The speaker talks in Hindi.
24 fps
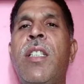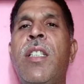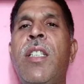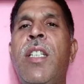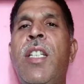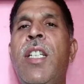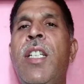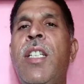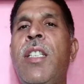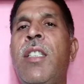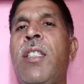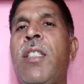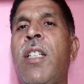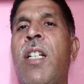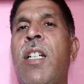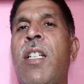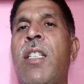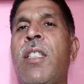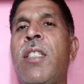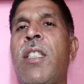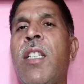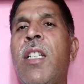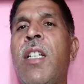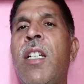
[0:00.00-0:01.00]
खेत
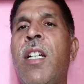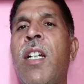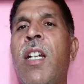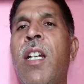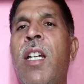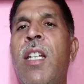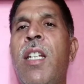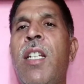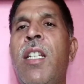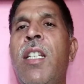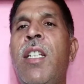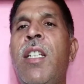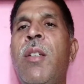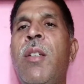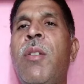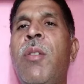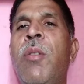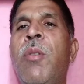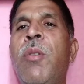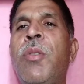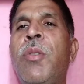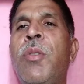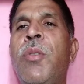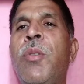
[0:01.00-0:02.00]
खड़ता हल्ले
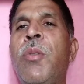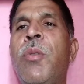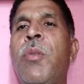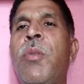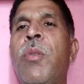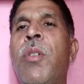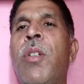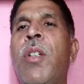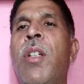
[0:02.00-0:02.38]
रोक्यो